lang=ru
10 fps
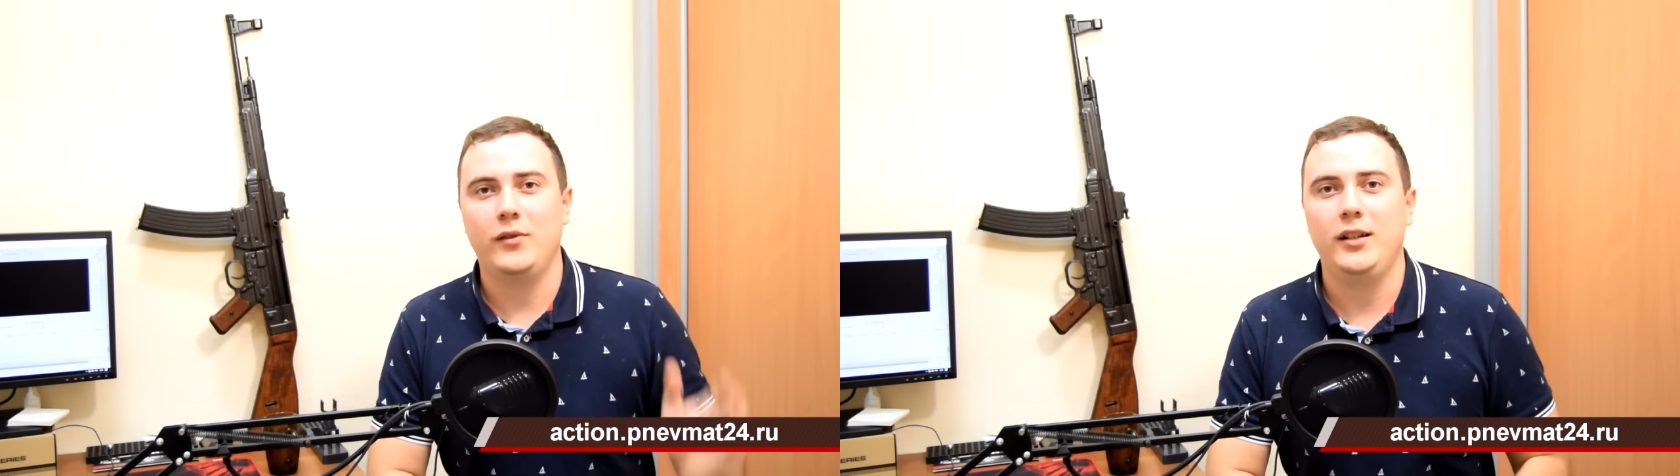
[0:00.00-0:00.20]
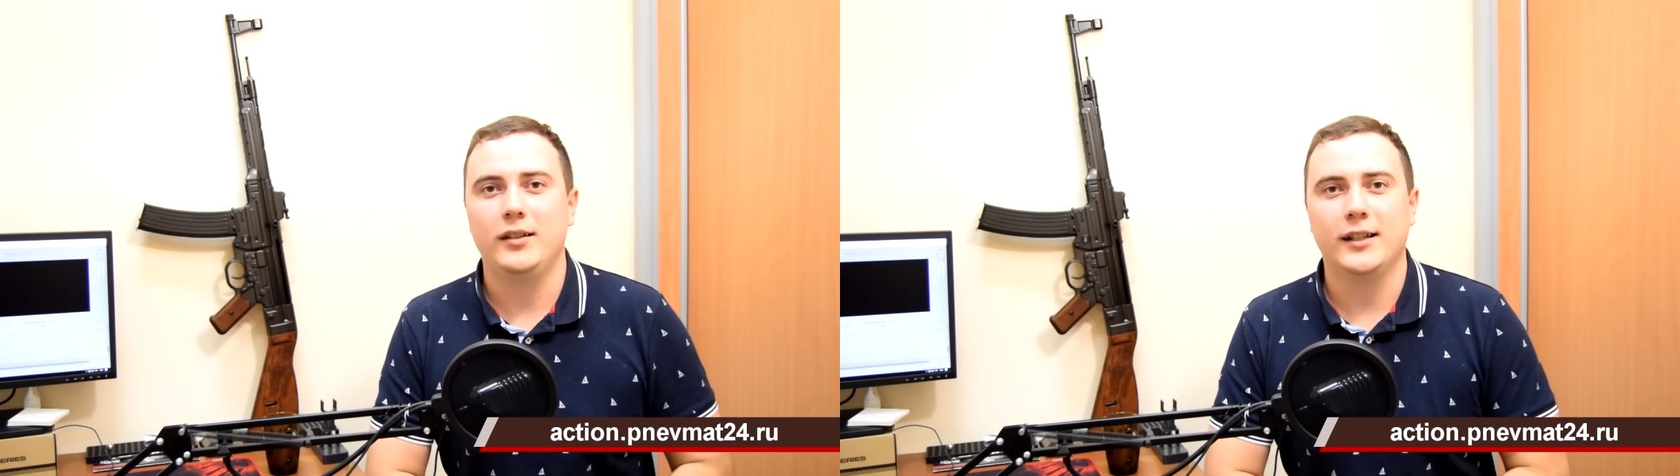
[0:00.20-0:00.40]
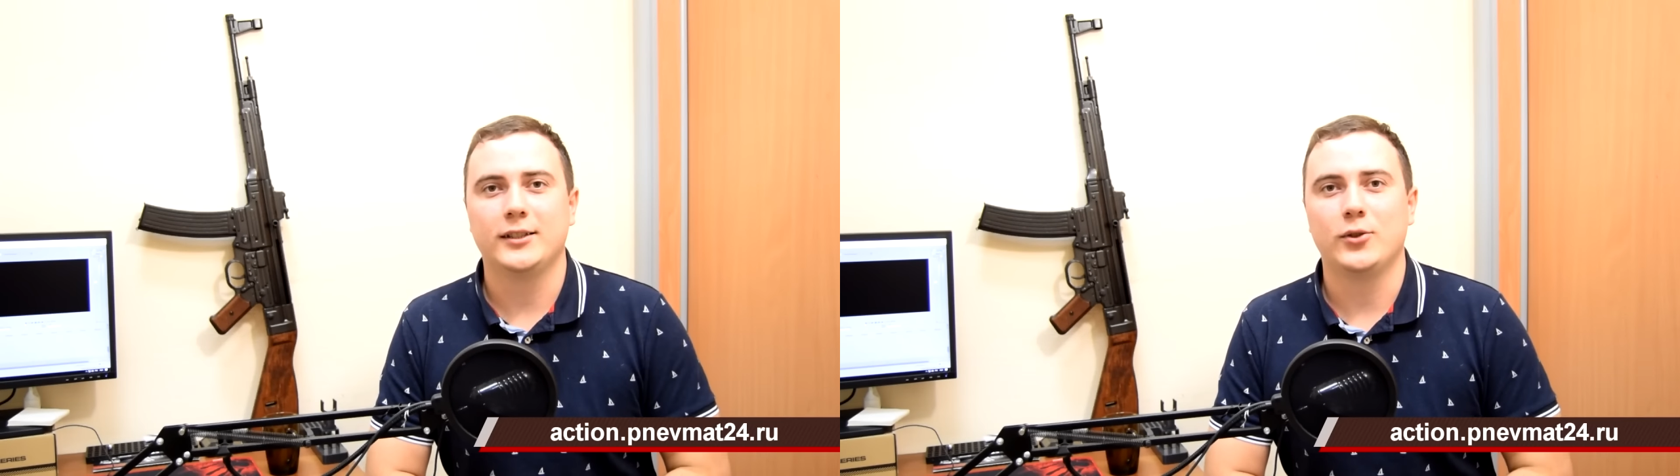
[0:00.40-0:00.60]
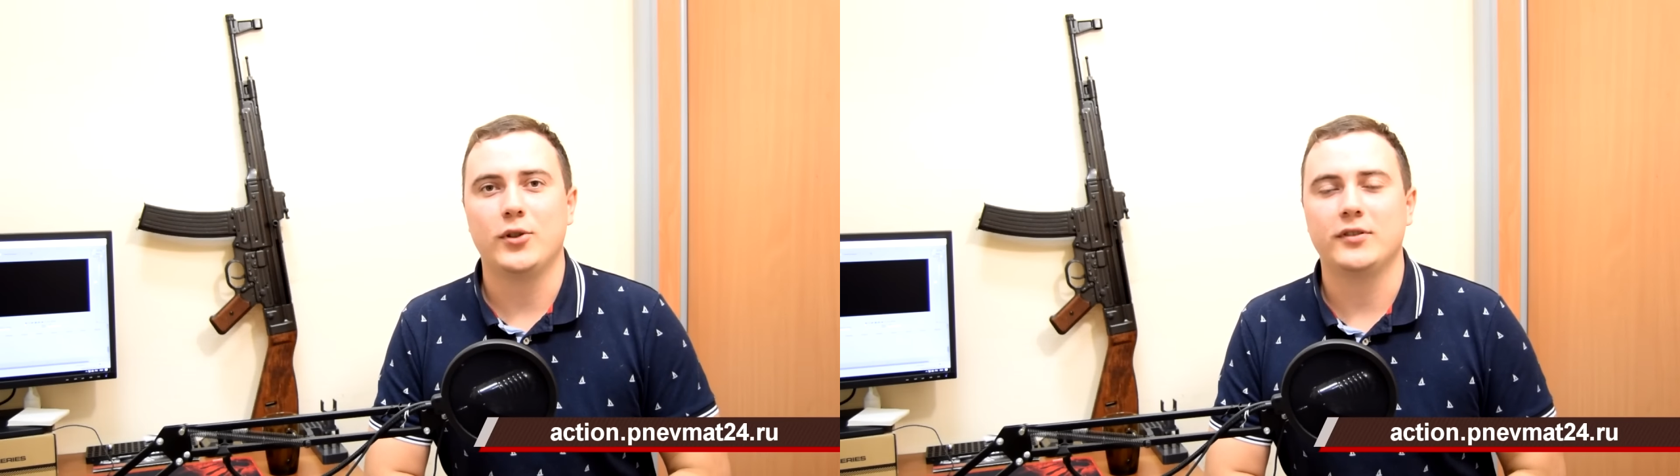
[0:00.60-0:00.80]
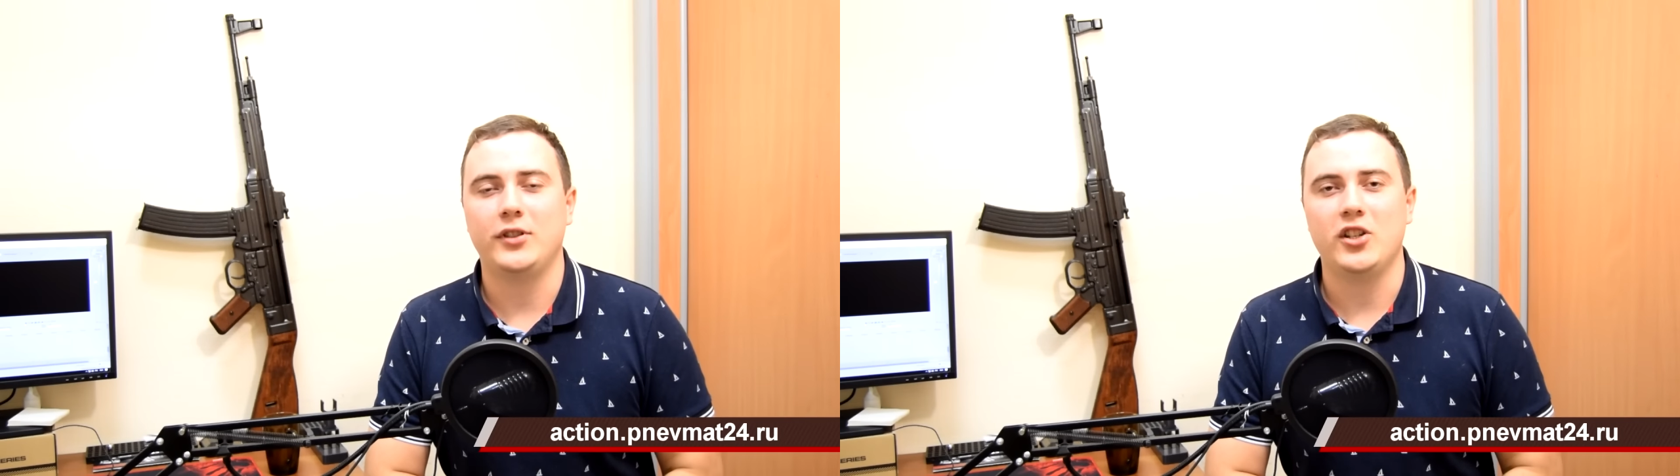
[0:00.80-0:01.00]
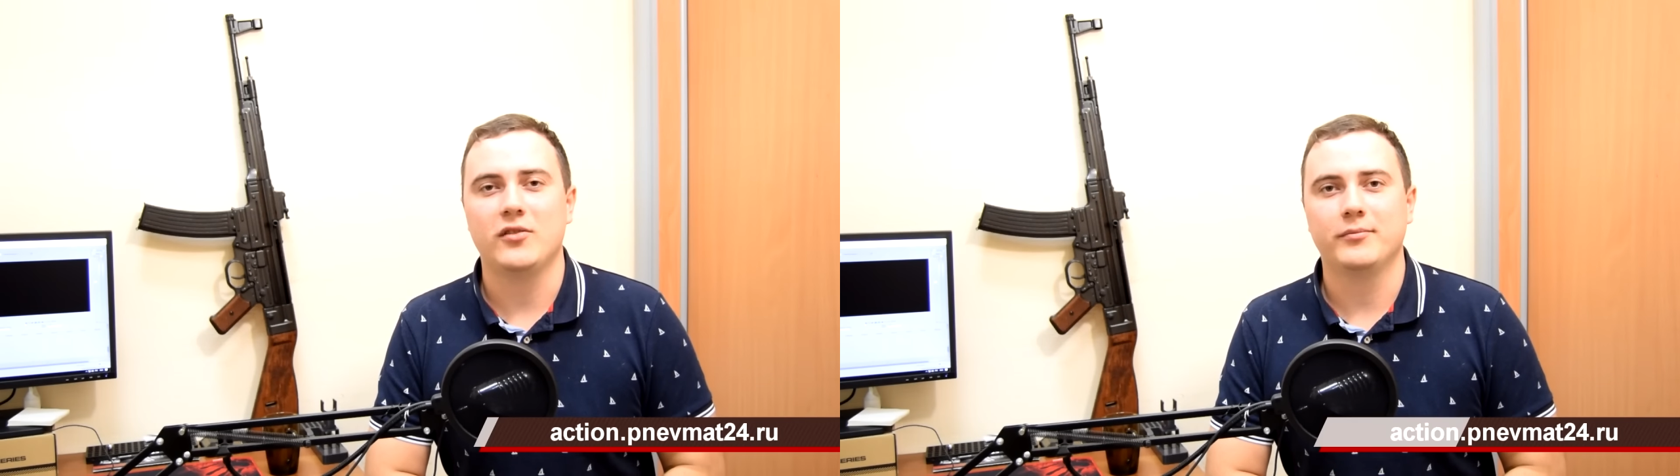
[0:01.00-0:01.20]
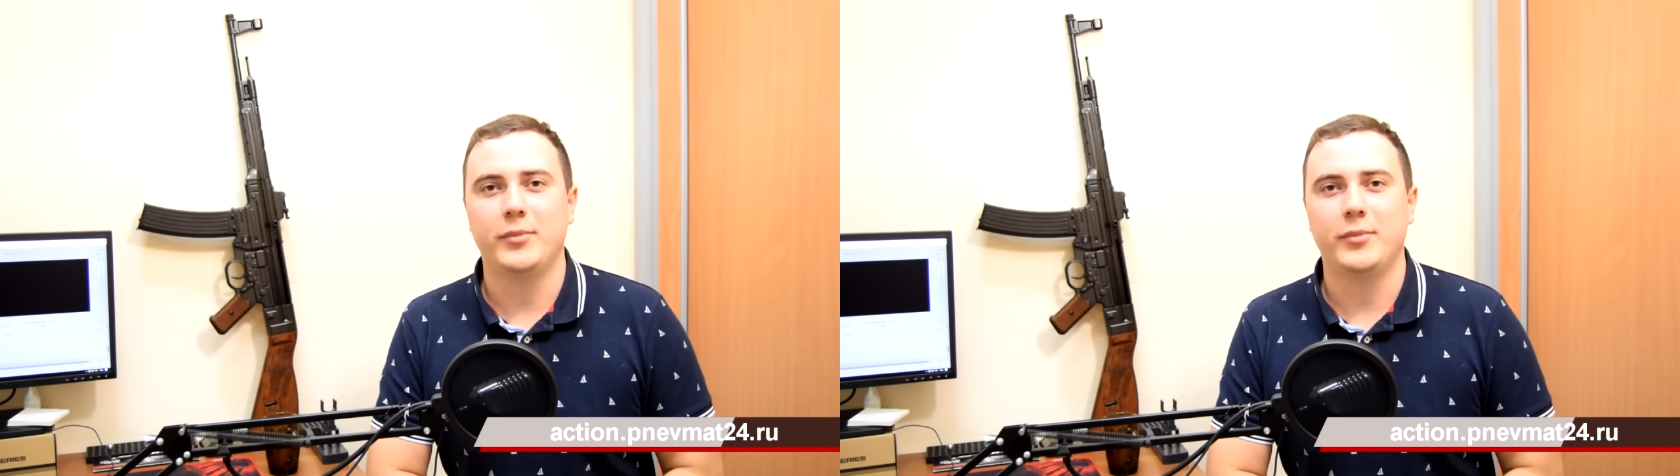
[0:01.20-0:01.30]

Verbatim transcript: и до скорых встреч.